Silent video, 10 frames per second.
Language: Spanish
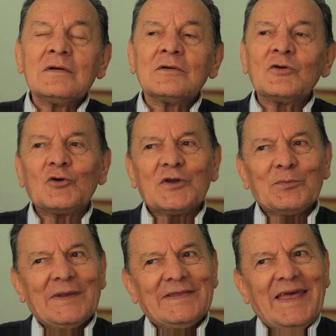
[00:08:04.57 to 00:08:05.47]
yo
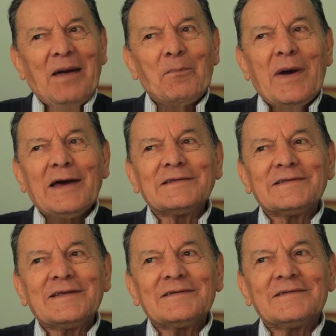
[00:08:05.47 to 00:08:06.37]
repetía
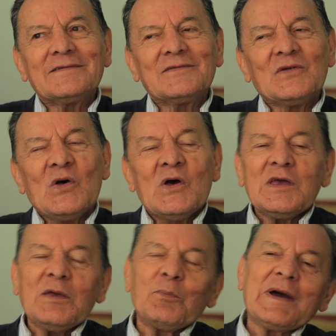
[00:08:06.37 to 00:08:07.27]
partes
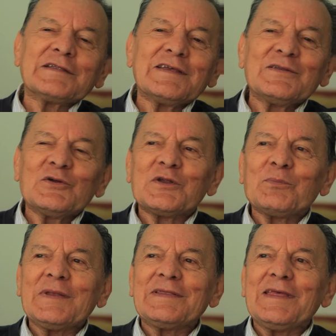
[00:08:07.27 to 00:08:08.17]
y partes no
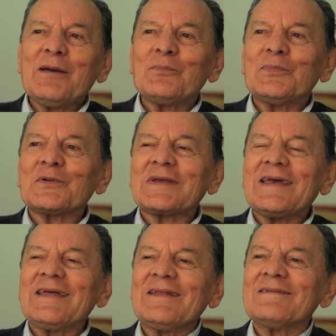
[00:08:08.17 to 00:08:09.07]
repetía
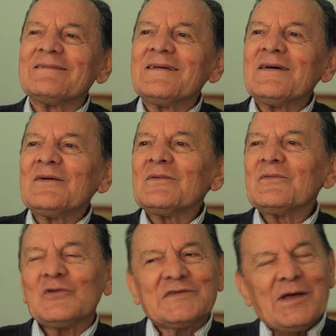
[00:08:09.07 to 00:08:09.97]
porque
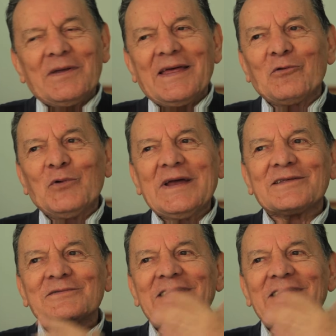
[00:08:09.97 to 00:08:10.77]
no estaba de acuerdo.